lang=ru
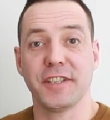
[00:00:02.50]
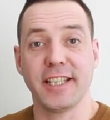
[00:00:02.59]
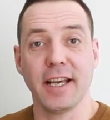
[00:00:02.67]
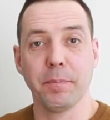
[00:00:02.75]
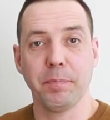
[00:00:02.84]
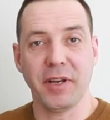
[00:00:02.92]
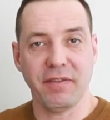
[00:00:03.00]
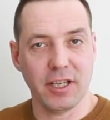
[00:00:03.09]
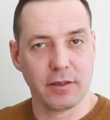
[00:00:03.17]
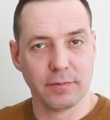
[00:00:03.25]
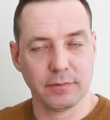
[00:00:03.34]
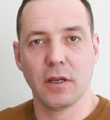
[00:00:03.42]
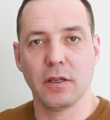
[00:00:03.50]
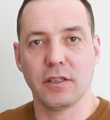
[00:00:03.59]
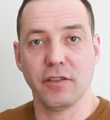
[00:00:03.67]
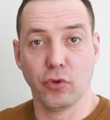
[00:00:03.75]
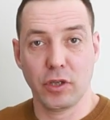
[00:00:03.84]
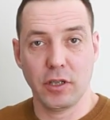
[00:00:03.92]
Всем привет!
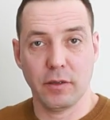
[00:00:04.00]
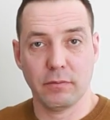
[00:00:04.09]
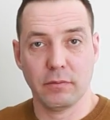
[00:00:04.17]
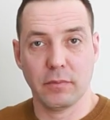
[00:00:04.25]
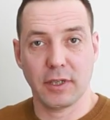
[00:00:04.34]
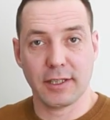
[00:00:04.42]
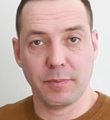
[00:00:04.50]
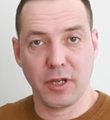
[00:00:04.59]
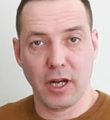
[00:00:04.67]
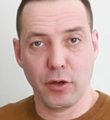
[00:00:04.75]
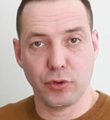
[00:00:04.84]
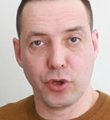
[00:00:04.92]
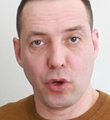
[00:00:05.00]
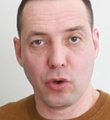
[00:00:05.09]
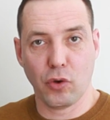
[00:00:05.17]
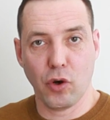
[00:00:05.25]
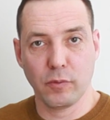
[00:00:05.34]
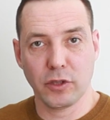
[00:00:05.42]
Сегодня разбирают
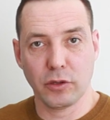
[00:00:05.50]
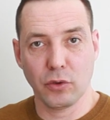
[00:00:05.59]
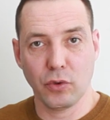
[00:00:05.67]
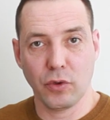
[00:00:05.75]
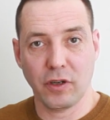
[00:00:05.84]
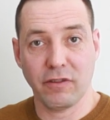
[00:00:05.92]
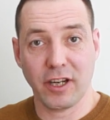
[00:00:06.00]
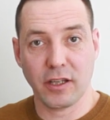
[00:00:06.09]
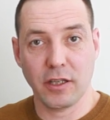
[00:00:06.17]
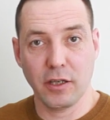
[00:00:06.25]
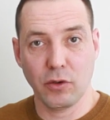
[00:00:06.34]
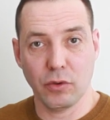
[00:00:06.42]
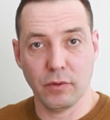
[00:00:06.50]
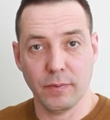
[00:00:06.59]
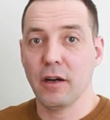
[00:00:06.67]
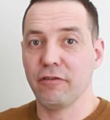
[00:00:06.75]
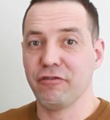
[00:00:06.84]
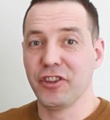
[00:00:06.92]
трехкомнатную квартиру
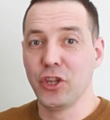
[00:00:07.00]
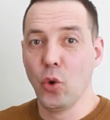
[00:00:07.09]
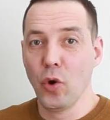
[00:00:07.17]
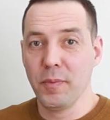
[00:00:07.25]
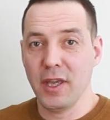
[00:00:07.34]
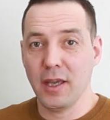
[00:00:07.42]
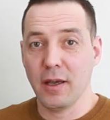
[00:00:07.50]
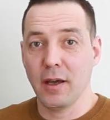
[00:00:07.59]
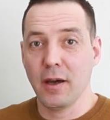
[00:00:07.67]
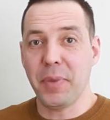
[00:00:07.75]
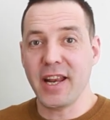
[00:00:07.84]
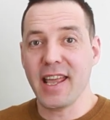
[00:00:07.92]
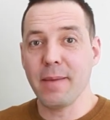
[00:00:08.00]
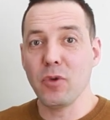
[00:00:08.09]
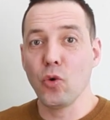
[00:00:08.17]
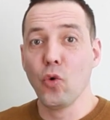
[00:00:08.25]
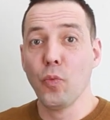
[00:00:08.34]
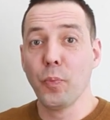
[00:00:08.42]
в доме
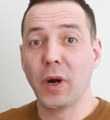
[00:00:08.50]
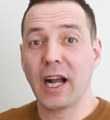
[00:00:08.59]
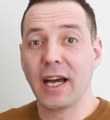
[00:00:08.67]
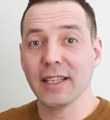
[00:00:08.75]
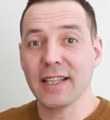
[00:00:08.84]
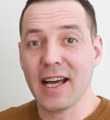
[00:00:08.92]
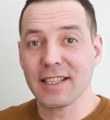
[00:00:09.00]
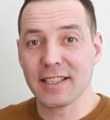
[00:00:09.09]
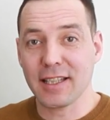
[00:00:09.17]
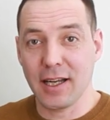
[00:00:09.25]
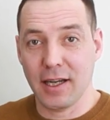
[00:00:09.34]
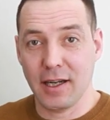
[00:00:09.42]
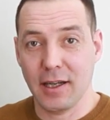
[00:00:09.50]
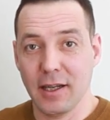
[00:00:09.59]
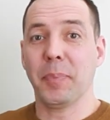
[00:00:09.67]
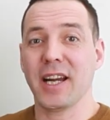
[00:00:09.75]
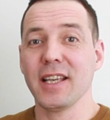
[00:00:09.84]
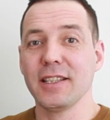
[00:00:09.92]
премиум класса
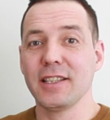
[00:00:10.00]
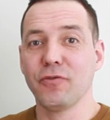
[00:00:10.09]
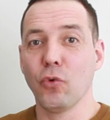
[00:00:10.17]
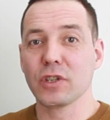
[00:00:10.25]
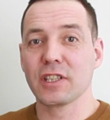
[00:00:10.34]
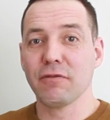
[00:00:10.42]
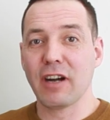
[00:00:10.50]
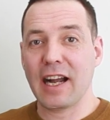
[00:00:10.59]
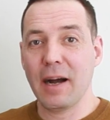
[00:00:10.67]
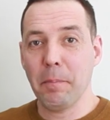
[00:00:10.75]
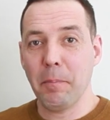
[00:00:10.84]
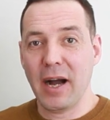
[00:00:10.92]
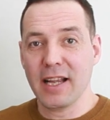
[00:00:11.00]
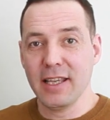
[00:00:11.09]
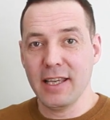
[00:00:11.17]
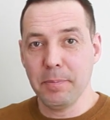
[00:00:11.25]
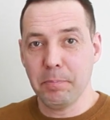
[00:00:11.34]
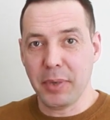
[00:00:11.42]
производства
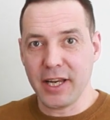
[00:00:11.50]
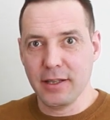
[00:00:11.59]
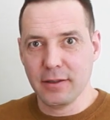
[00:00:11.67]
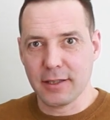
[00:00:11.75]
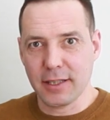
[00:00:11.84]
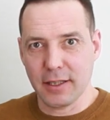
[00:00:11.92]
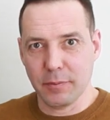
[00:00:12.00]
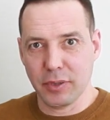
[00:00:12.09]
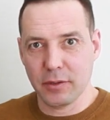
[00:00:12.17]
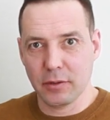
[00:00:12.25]
компании «Принцип».